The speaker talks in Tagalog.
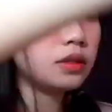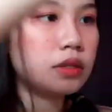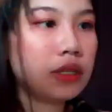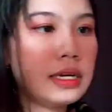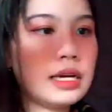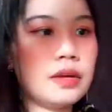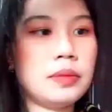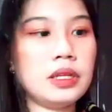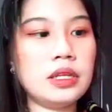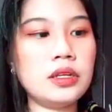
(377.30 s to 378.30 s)

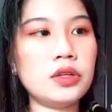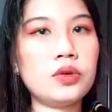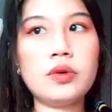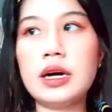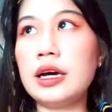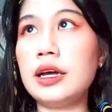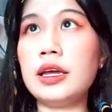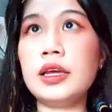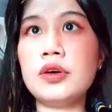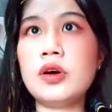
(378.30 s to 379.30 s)
Gagamitin ko
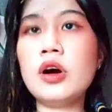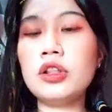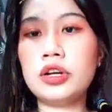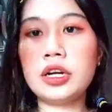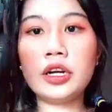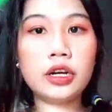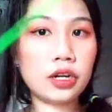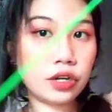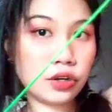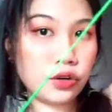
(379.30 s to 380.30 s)
ay color
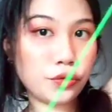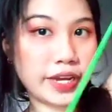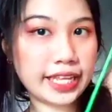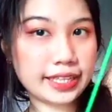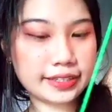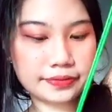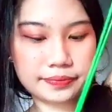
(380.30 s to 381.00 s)
green.